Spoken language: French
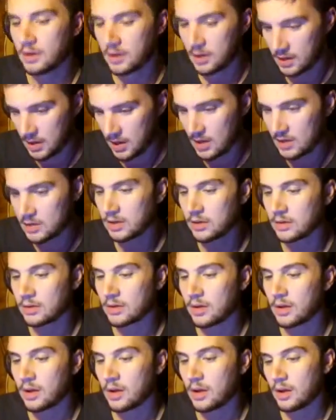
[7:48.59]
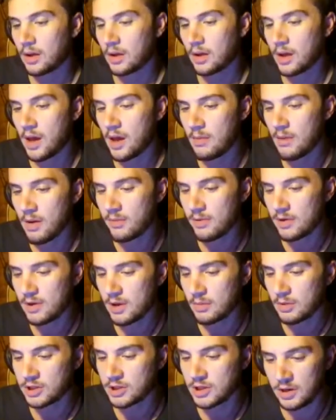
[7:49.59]
15 ans. Eh ben putain, le
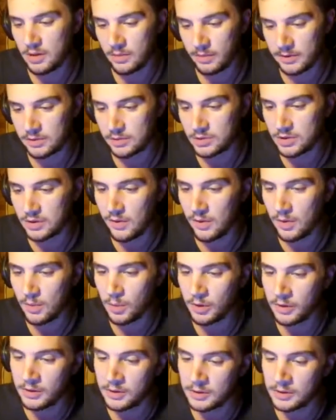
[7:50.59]
machin il est presque aussi vieux que moi.